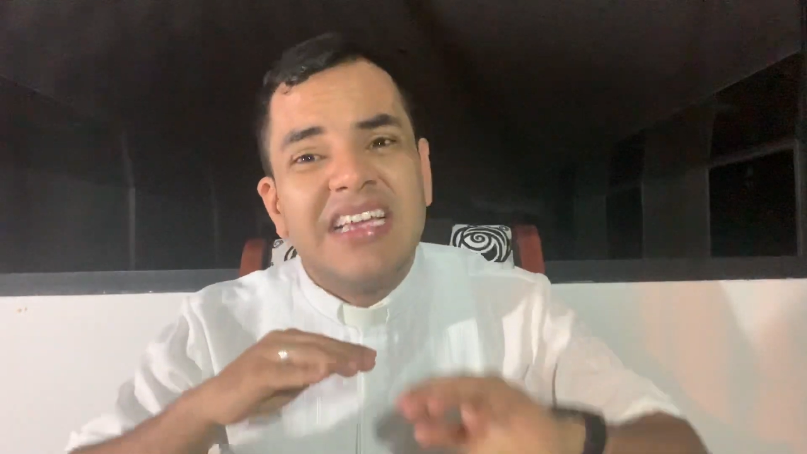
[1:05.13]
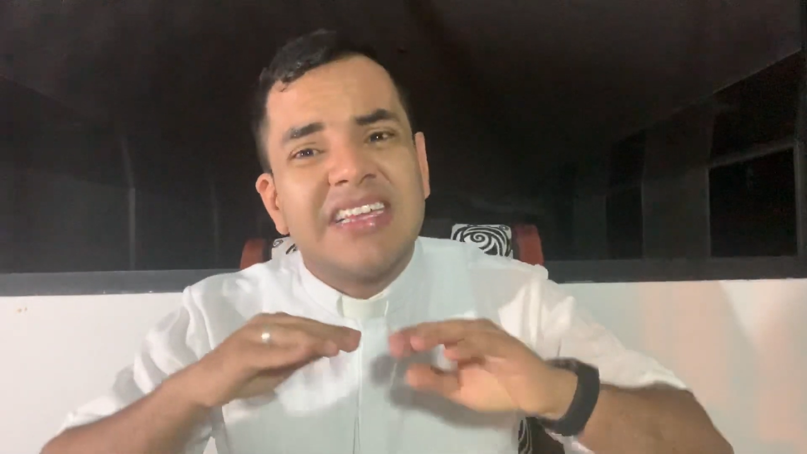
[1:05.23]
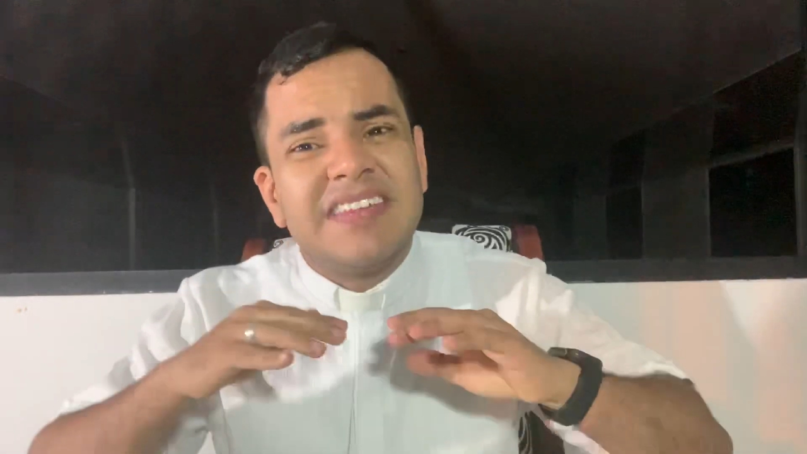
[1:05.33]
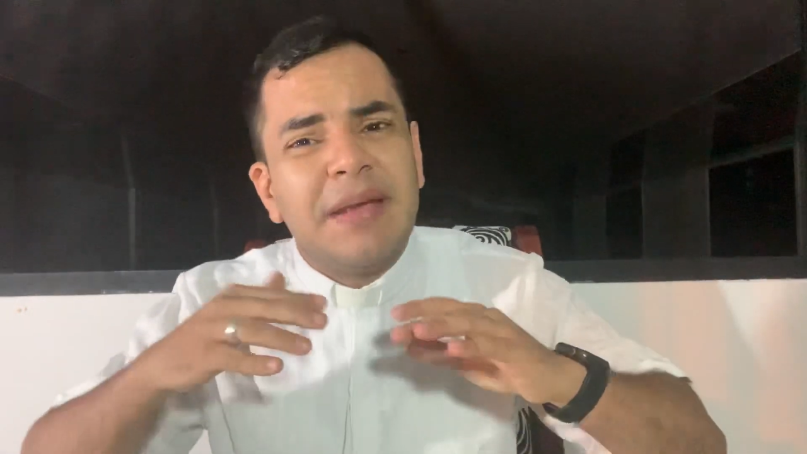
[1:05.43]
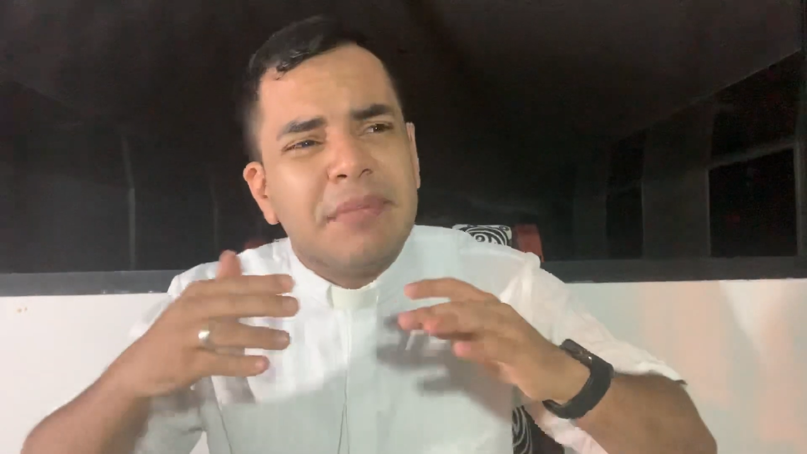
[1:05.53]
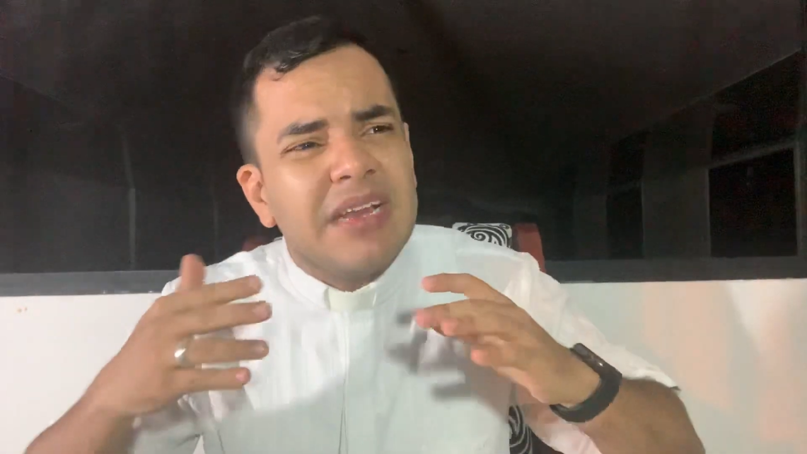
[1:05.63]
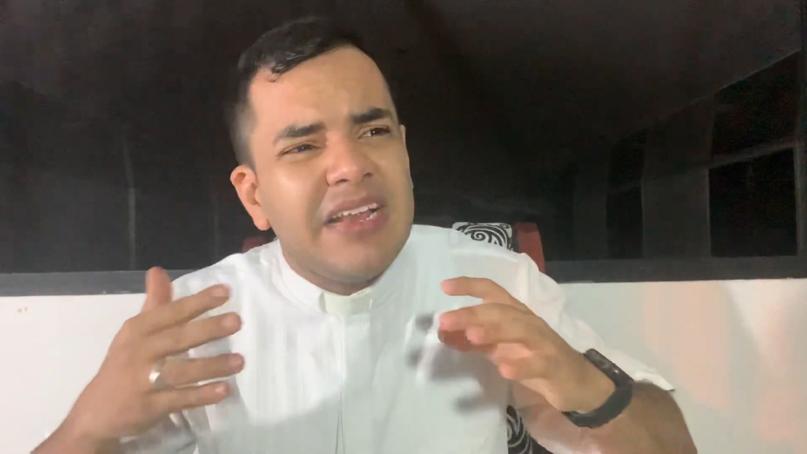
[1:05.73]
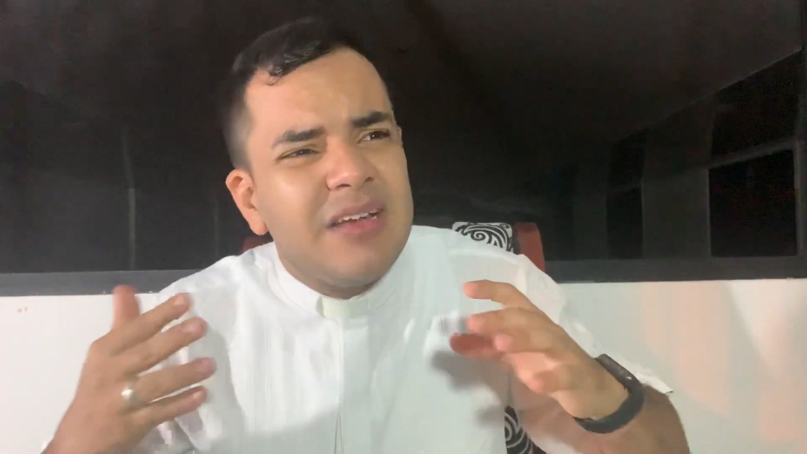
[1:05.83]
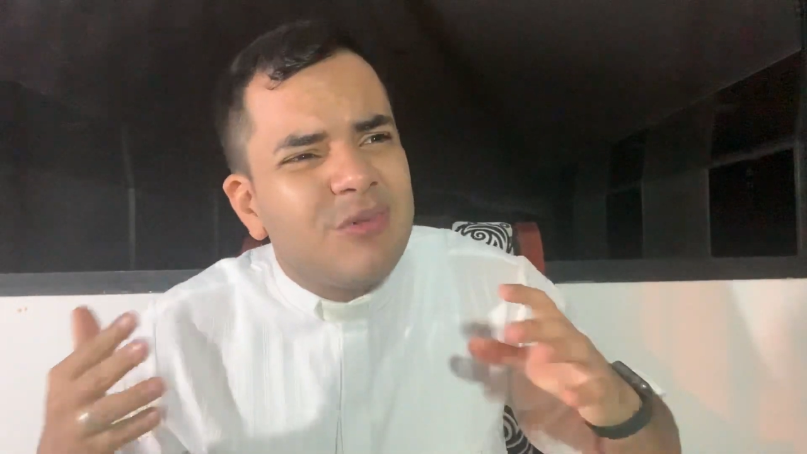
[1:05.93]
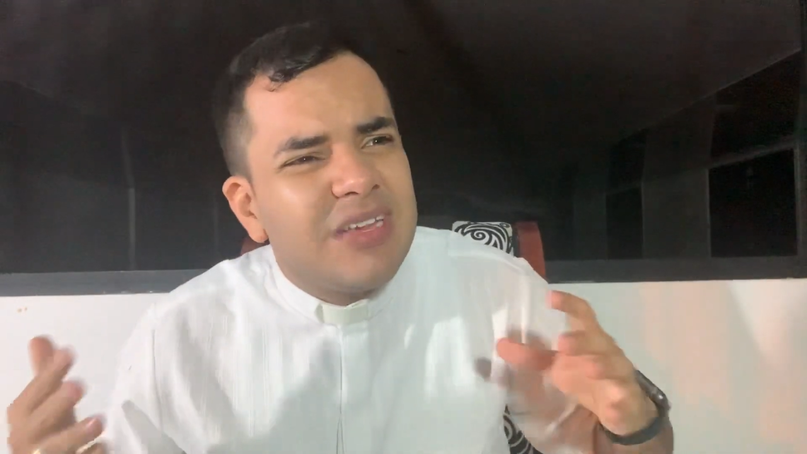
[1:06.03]
que siempre le
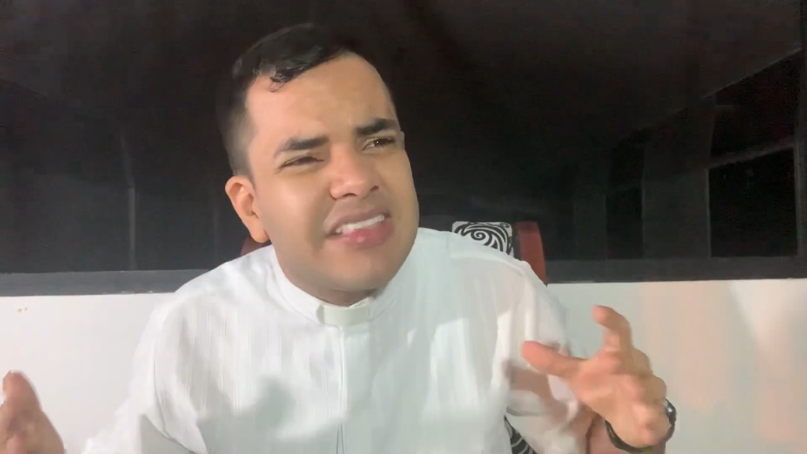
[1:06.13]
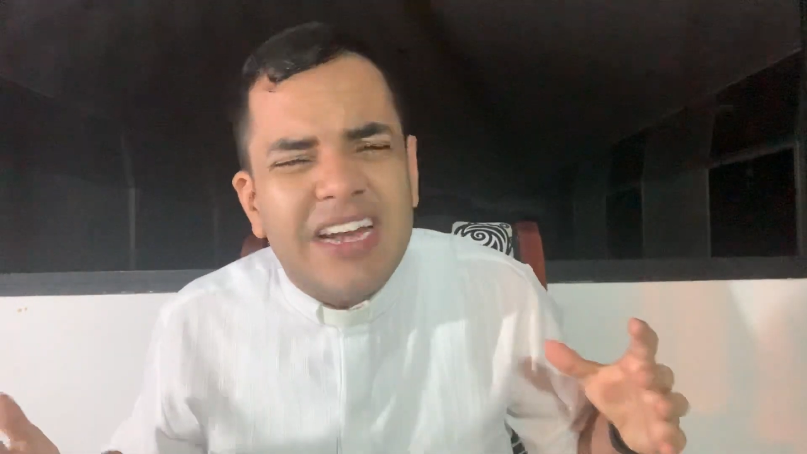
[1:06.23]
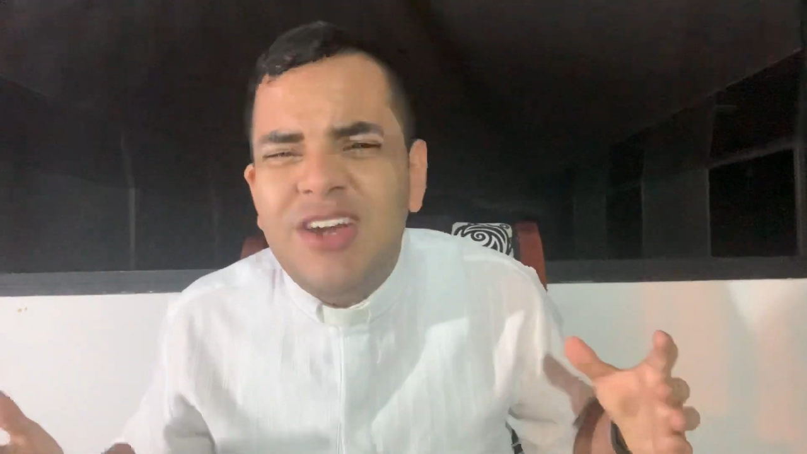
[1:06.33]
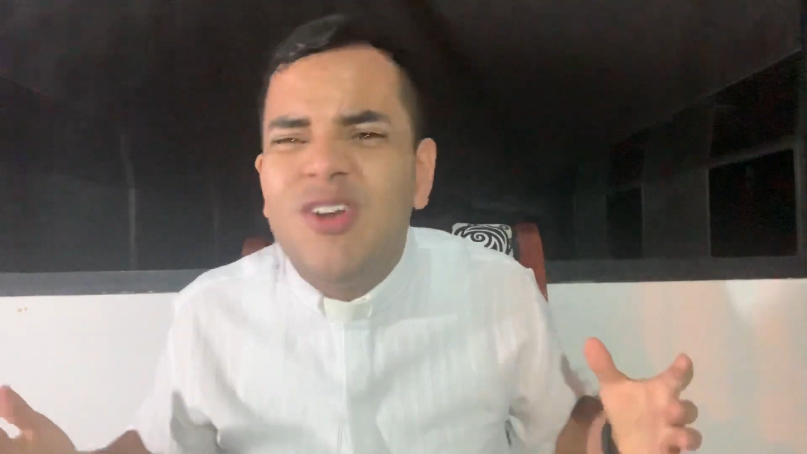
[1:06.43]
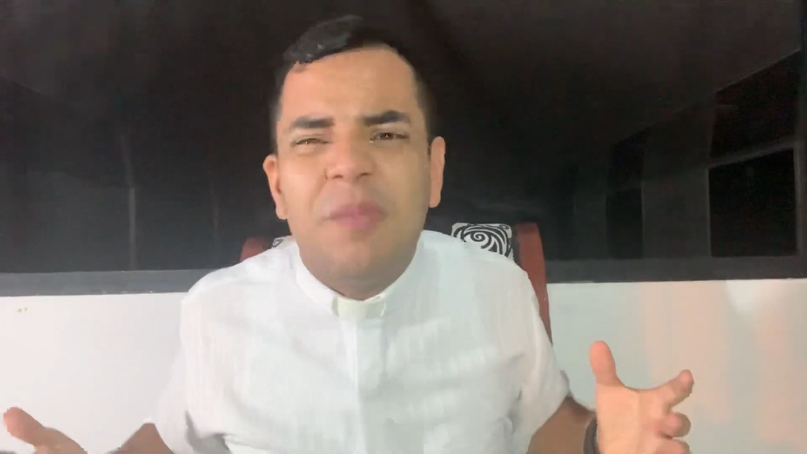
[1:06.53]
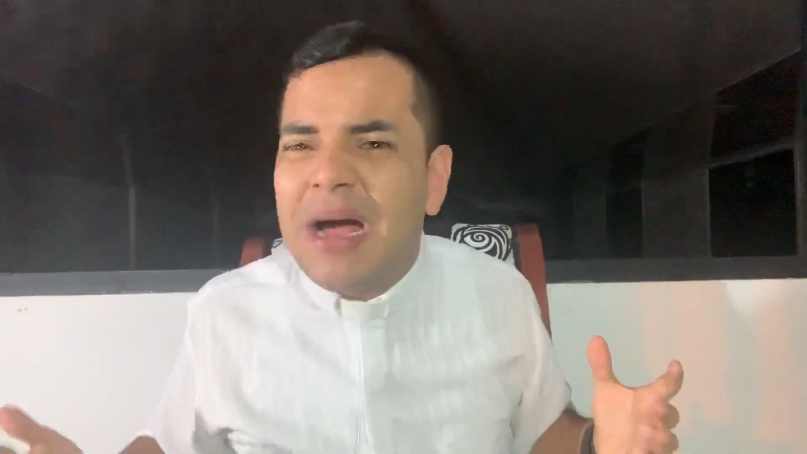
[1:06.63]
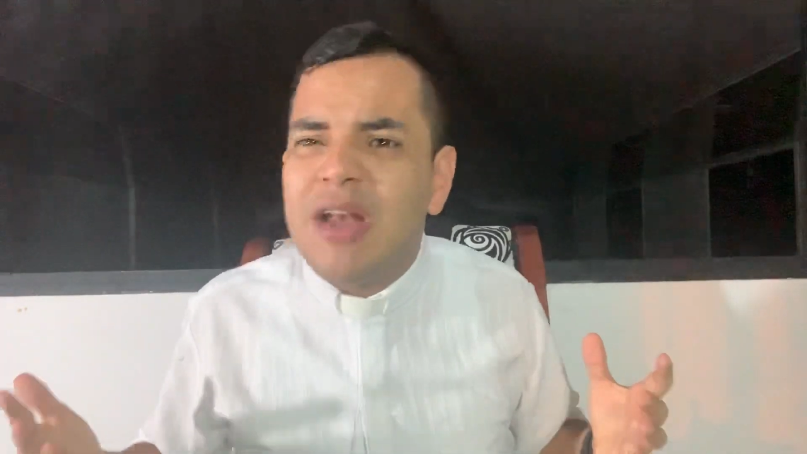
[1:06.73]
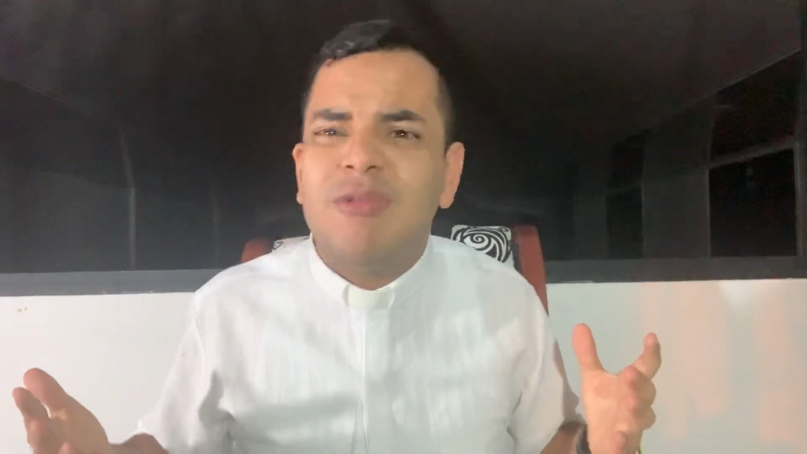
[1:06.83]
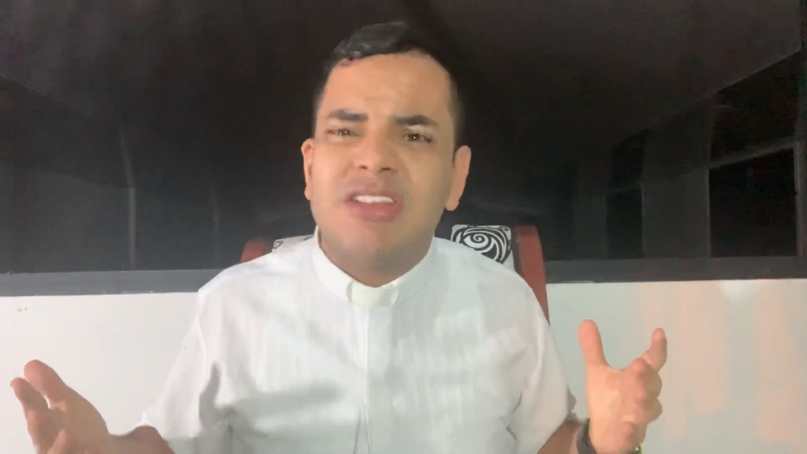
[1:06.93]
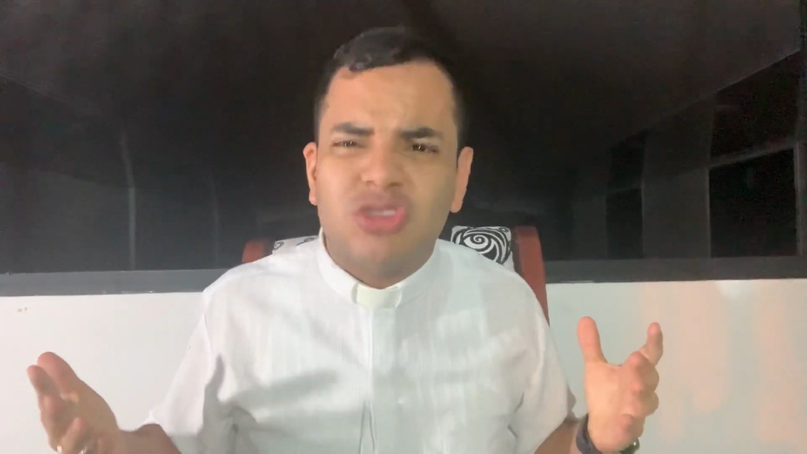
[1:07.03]
encuentran lo
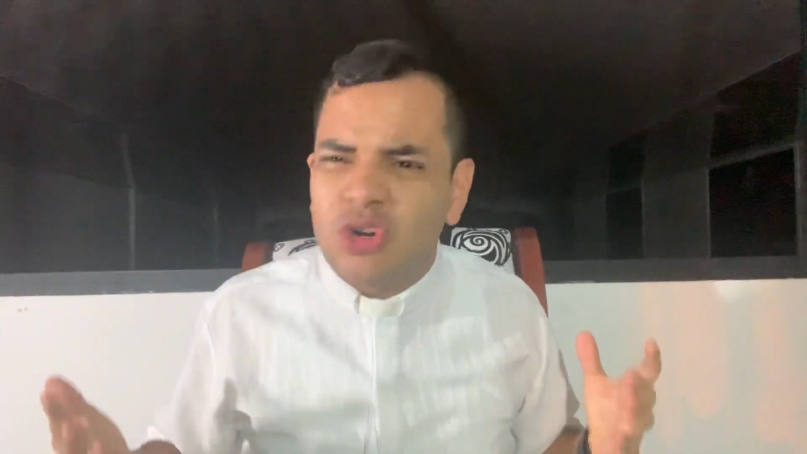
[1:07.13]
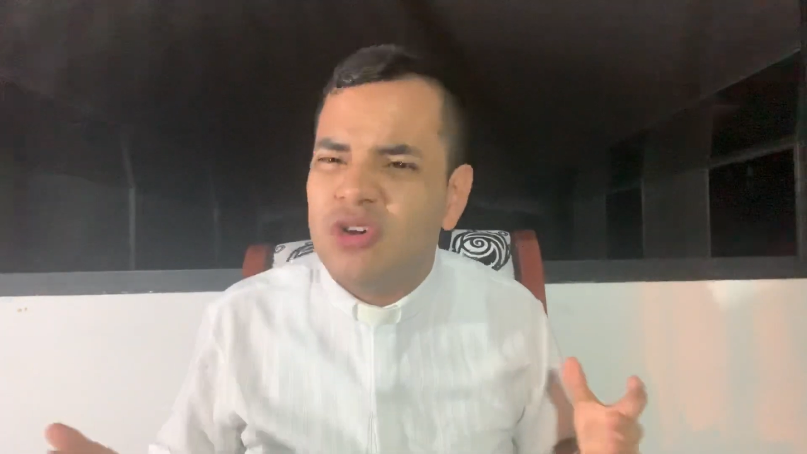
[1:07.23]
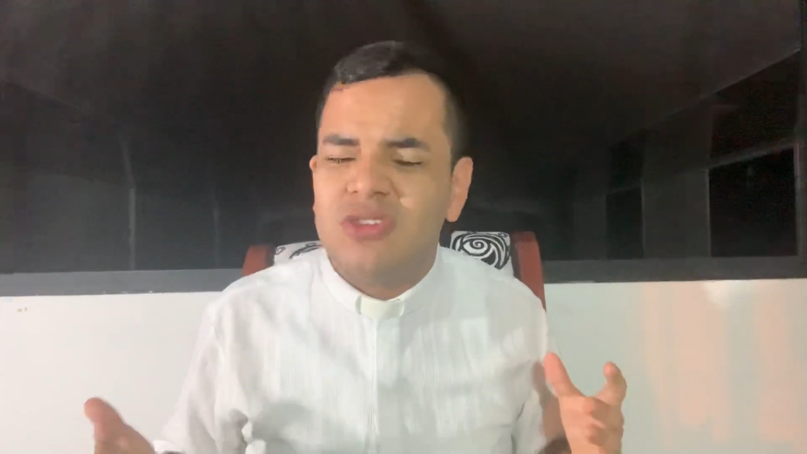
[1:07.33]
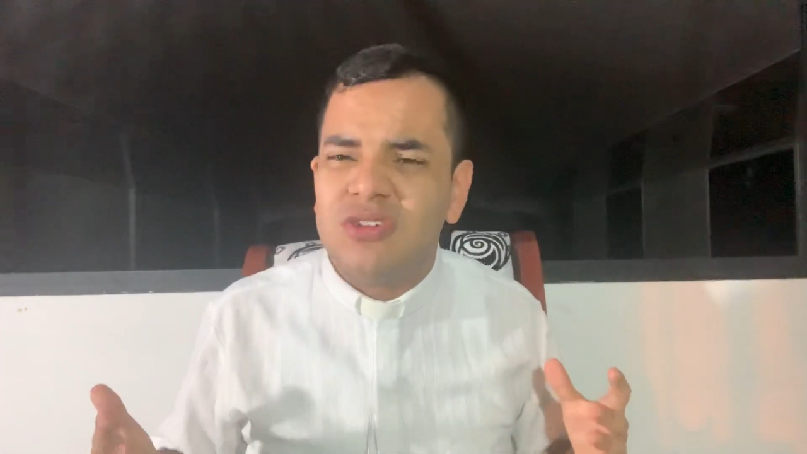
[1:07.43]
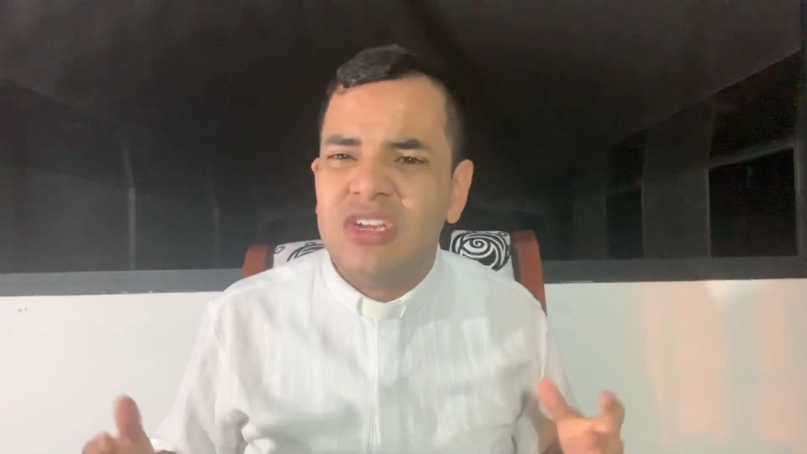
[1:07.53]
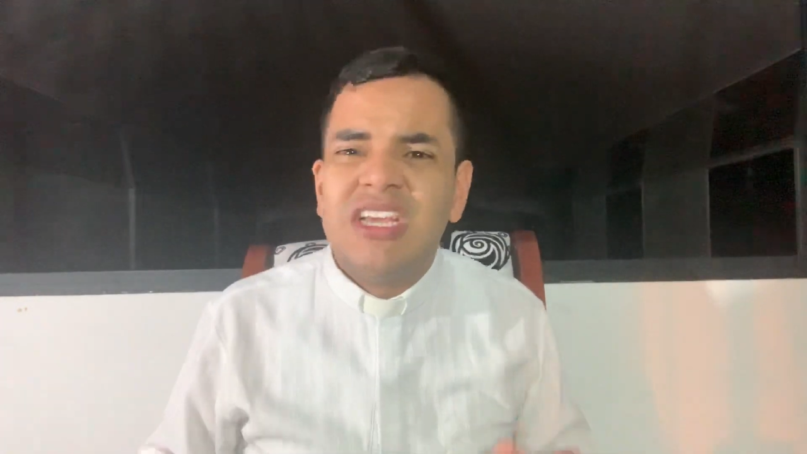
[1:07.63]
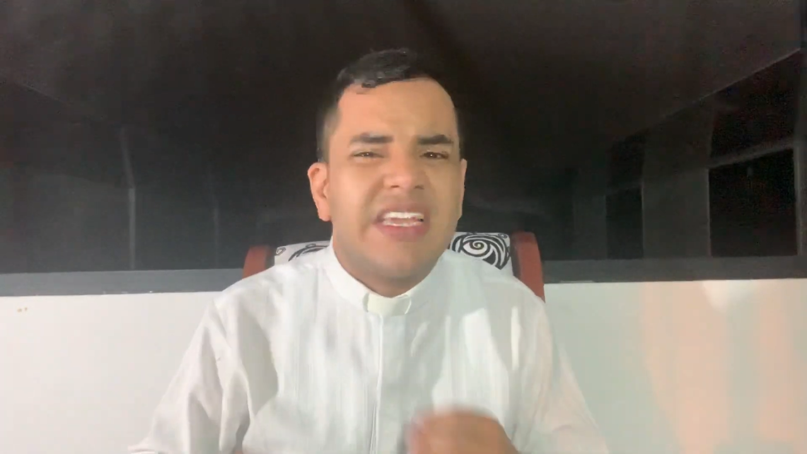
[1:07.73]
malo a todo,